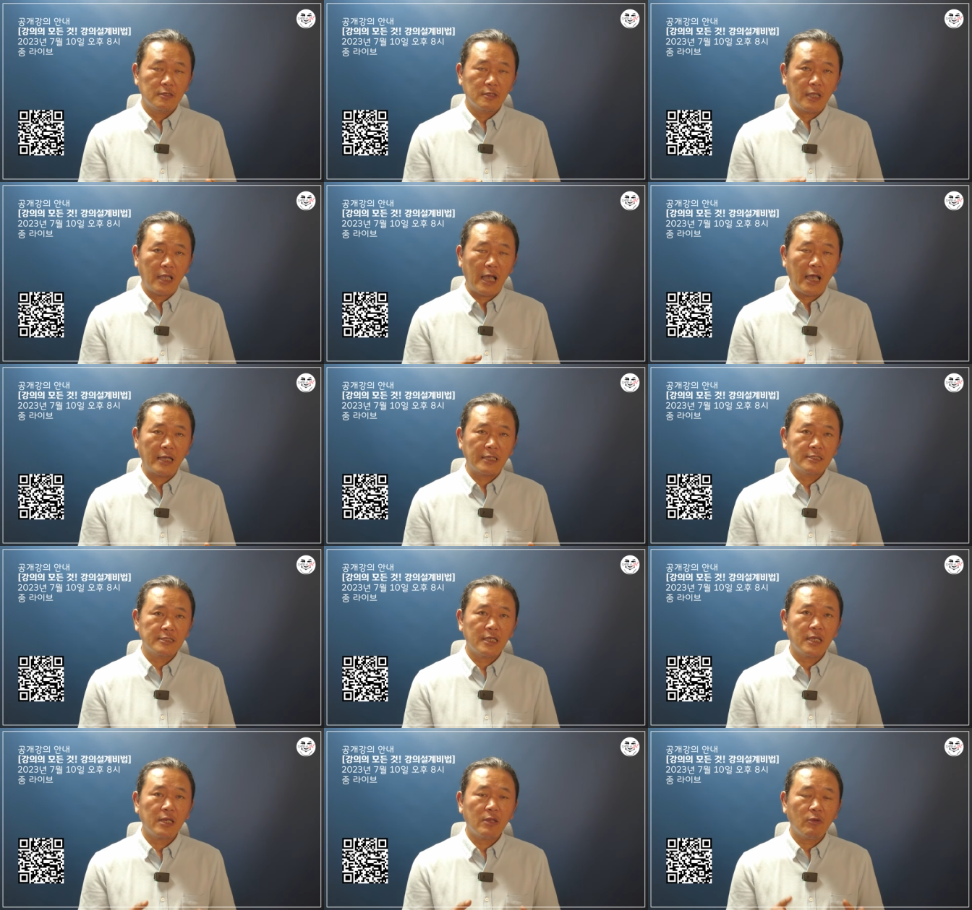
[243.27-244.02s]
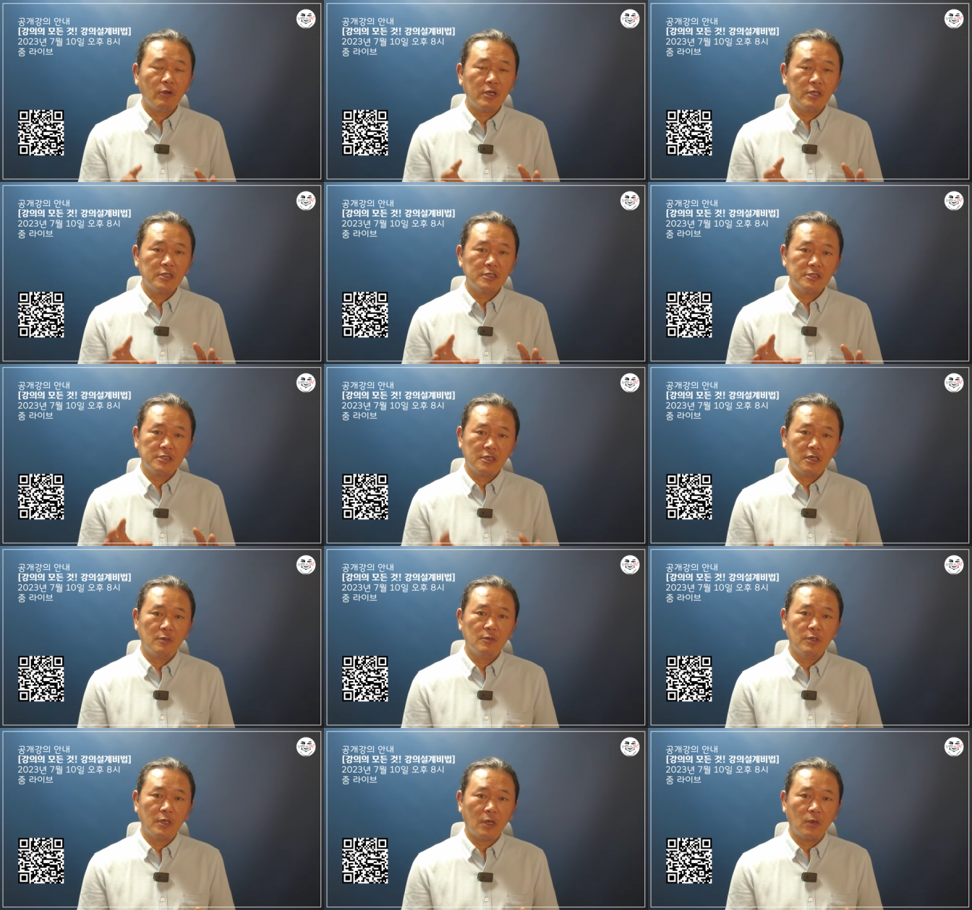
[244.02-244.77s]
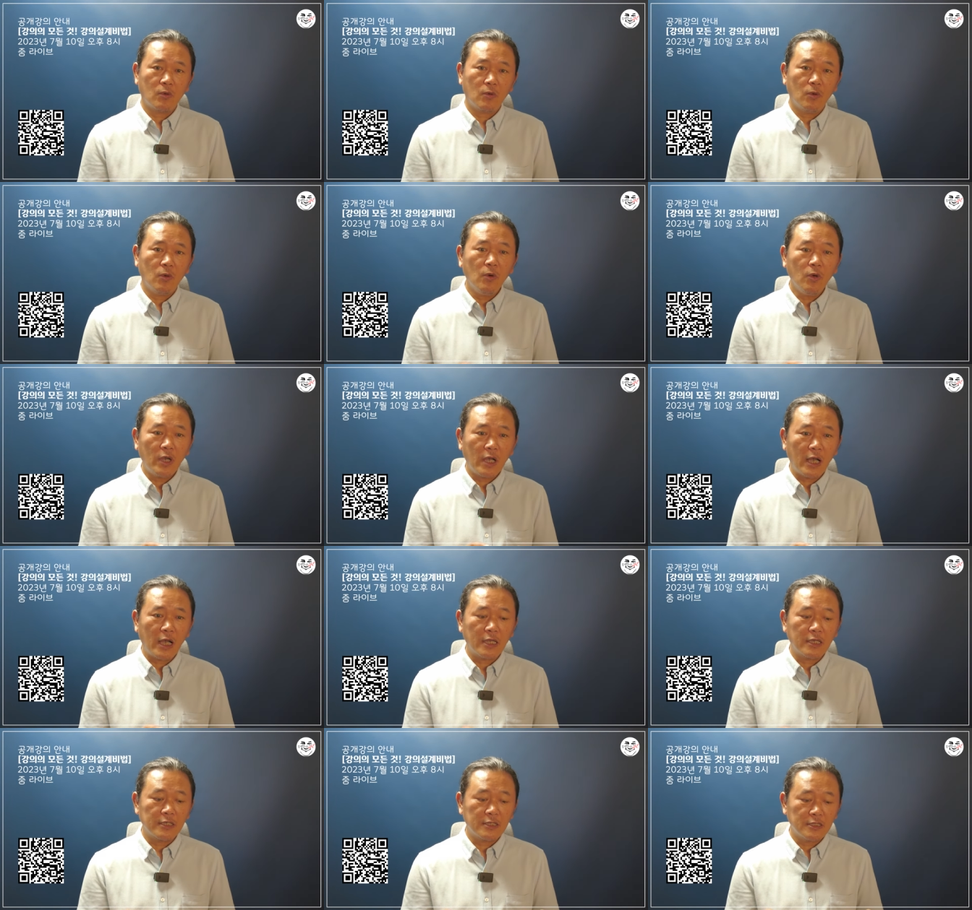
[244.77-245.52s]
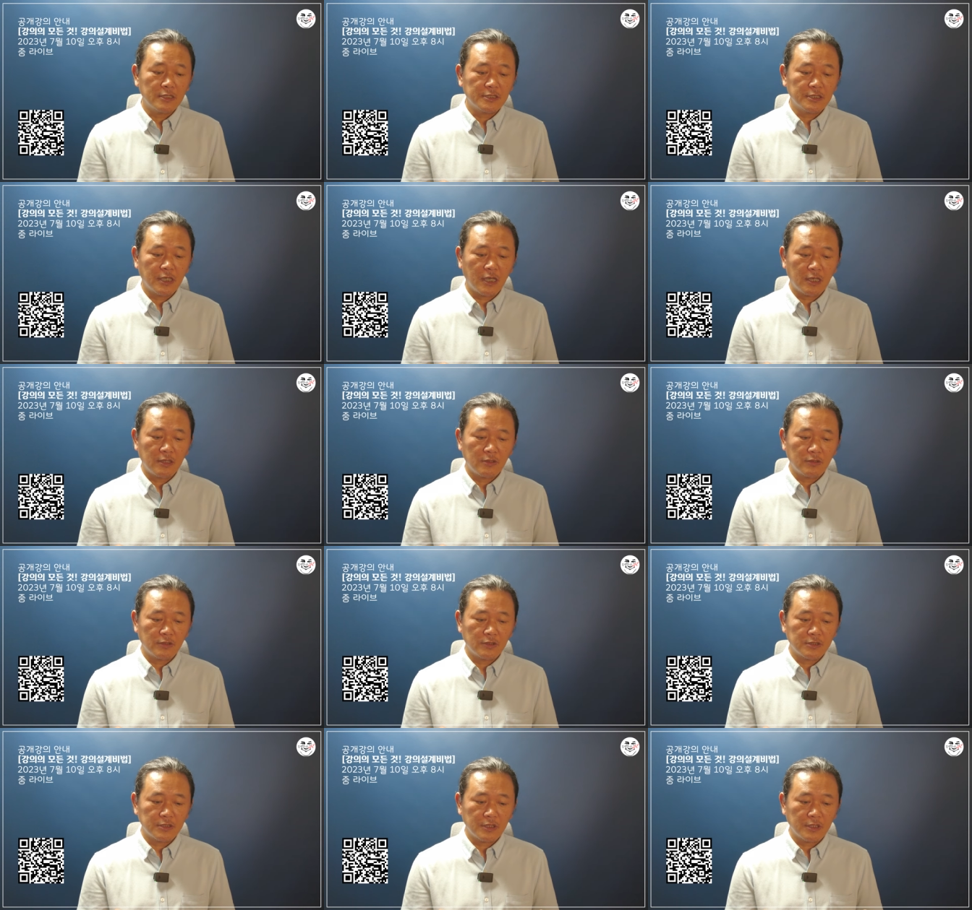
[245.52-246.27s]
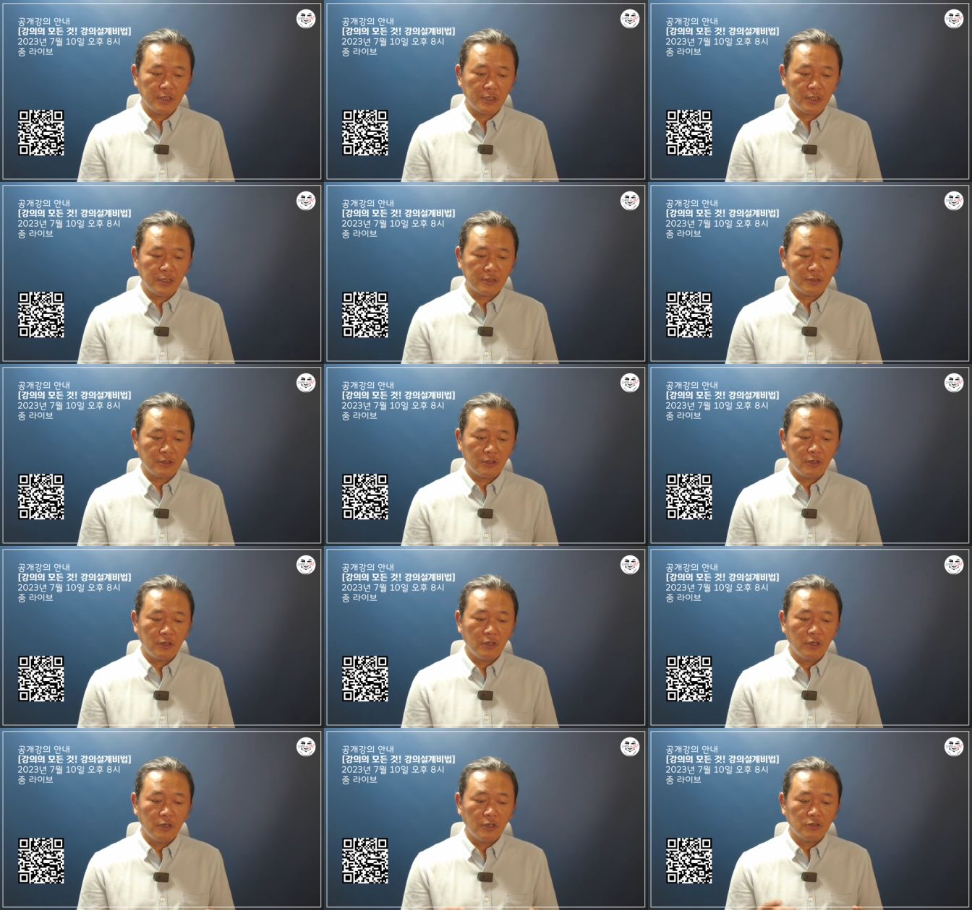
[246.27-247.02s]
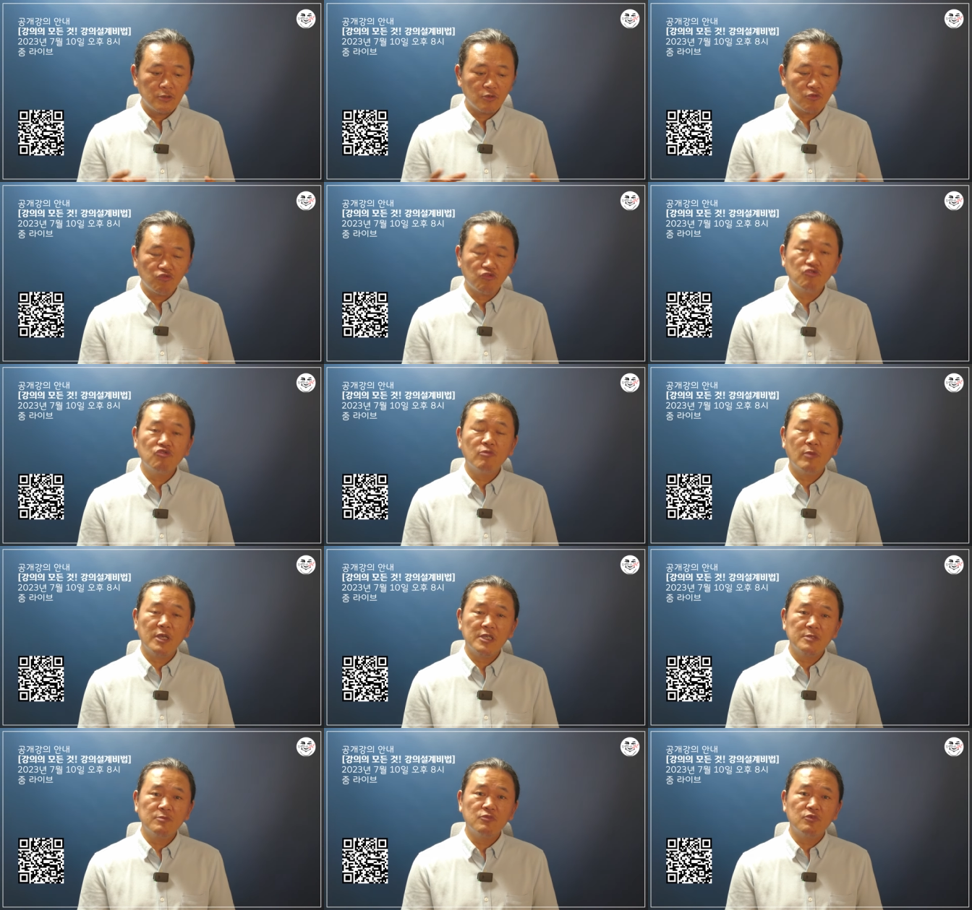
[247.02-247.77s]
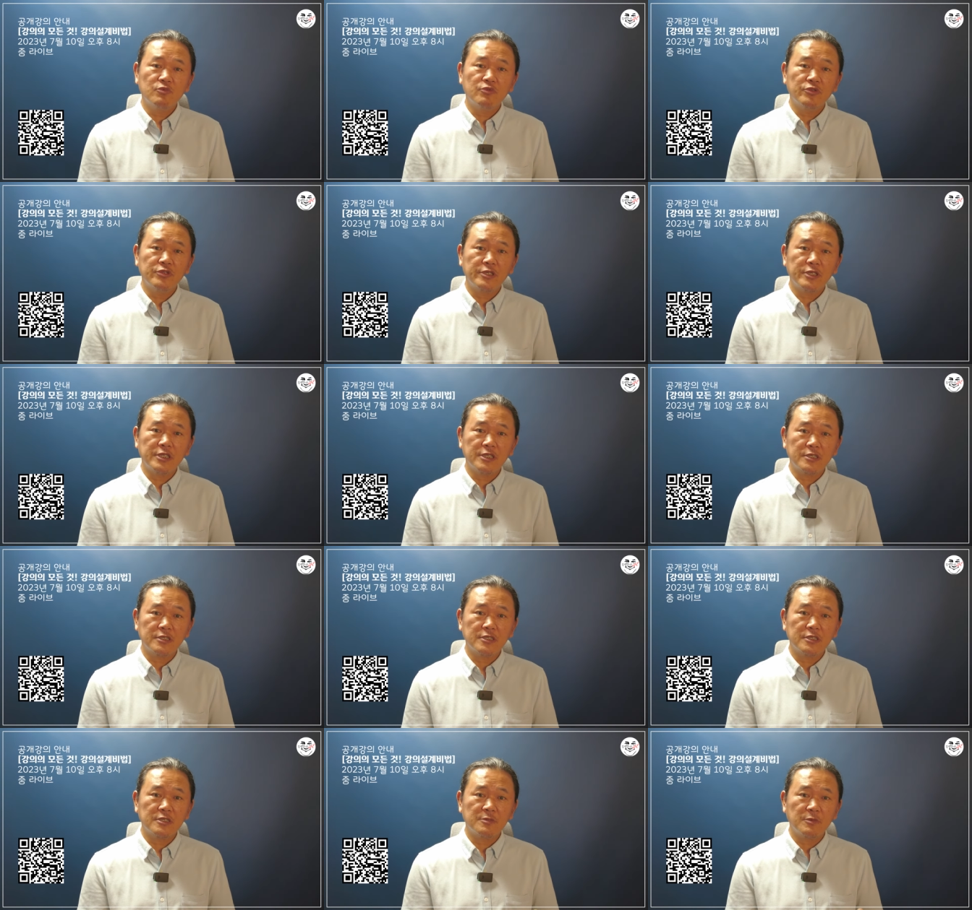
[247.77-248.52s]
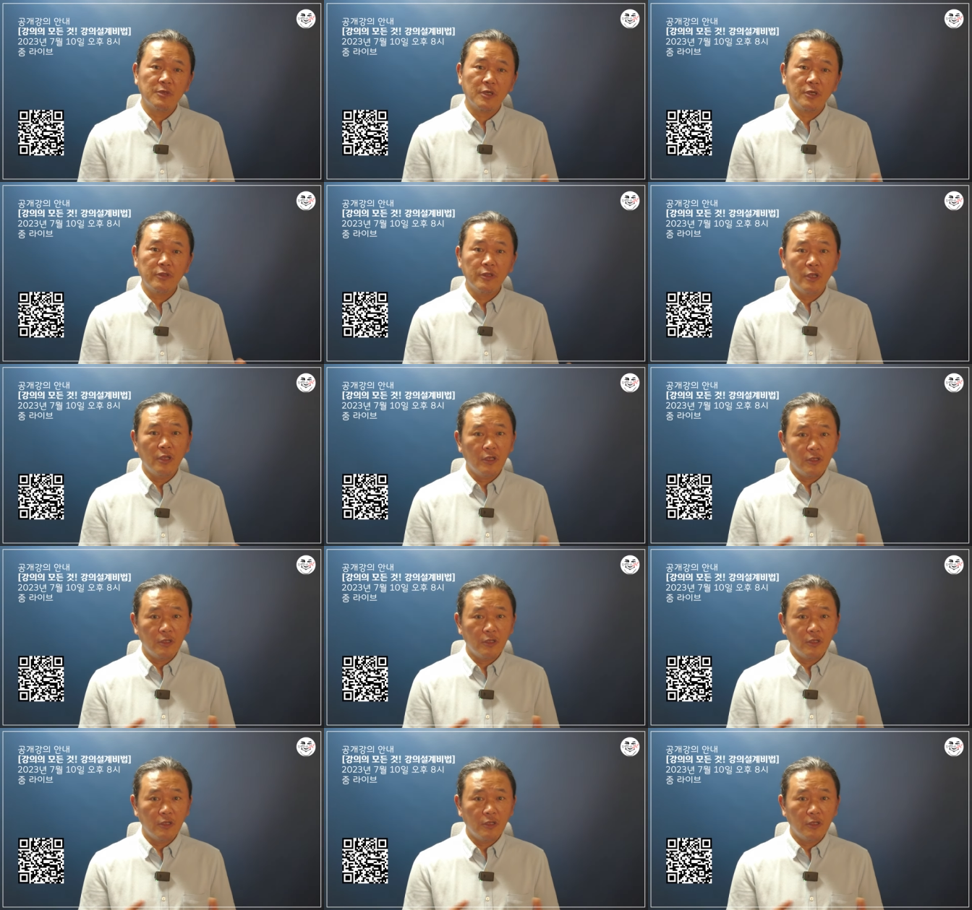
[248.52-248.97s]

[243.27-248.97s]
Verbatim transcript: 강사라고 하는 직업을 갖고 강의를 진행하는 것에 대해서 좀 궁금하신 부분들이 있으시면